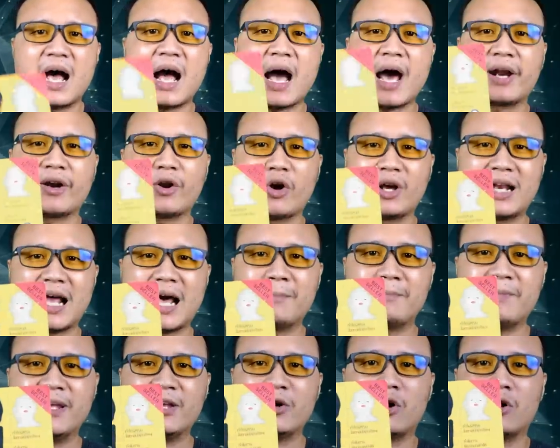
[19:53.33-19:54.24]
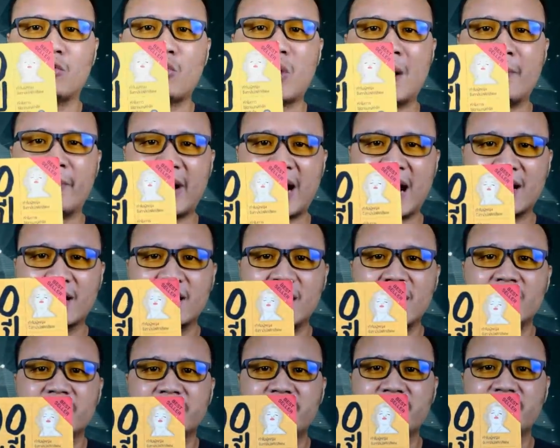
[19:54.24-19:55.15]
500 ล้านปีของความรัก
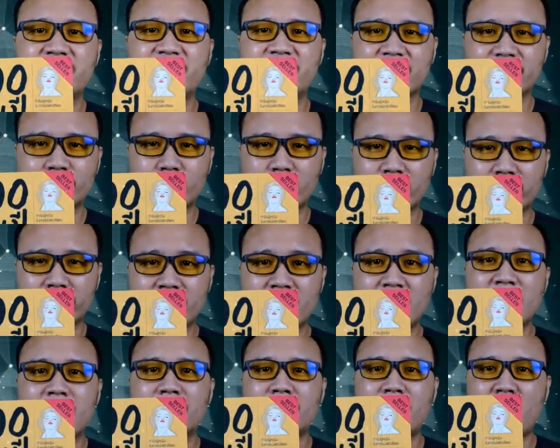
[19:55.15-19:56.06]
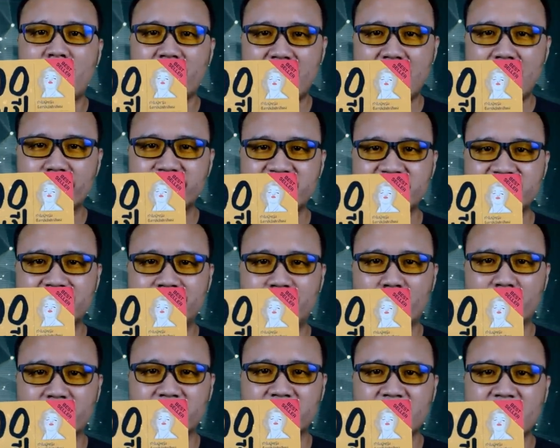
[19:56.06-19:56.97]
ที่เขียนโดยหมอเอล ชัช
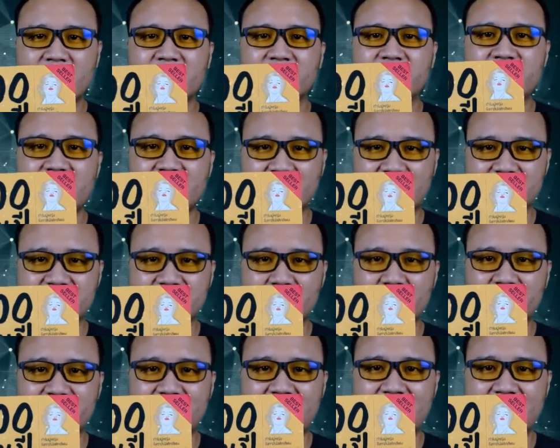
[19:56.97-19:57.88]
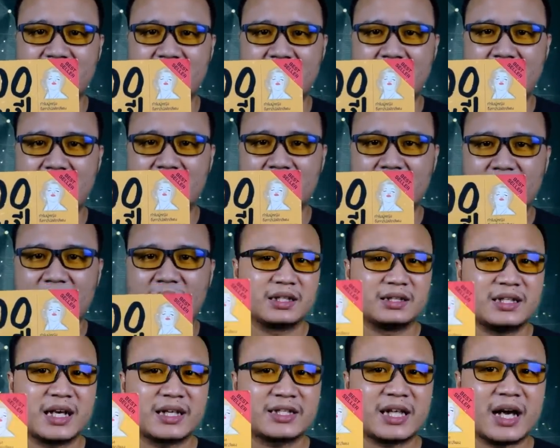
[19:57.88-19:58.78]
พล เกียรติขจรธาดา
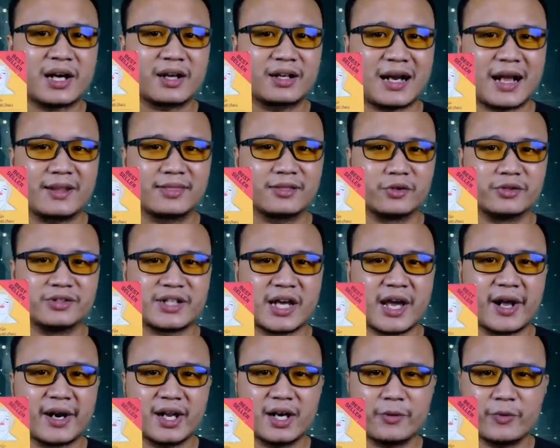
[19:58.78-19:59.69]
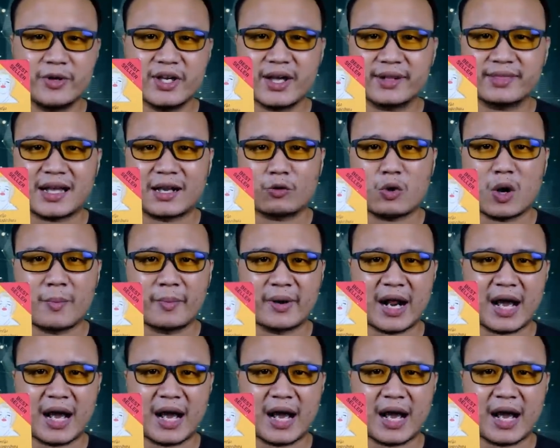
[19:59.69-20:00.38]
และถ้าใครสนใจเรื่องวิทยาศาสตร์ความ